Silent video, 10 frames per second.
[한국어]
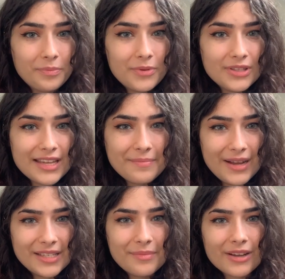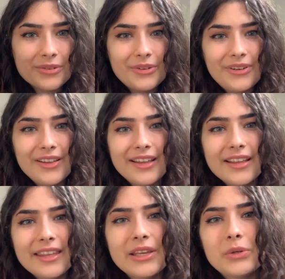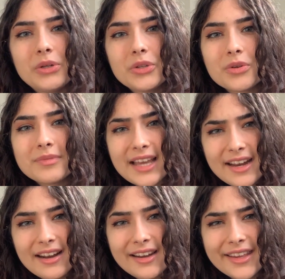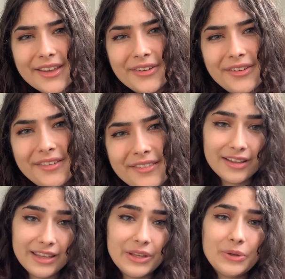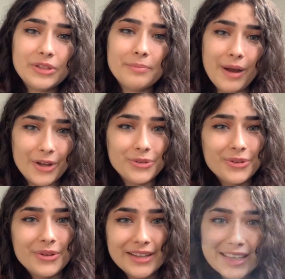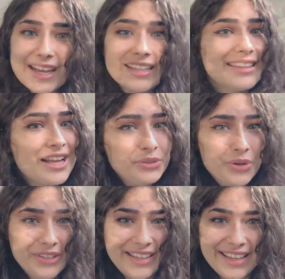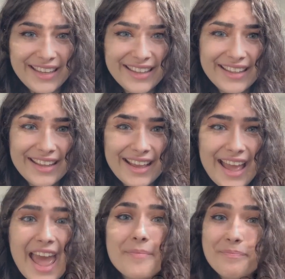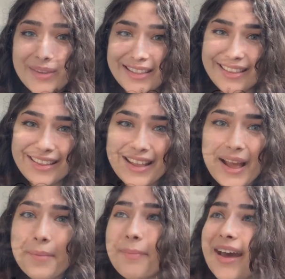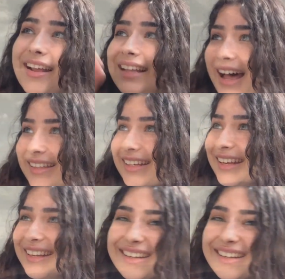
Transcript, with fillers: 번째 마지막 거 이걸로 좀 자랑할게요. 이거는 바로 깨끗한 공기, 햇빛. 파란 하늘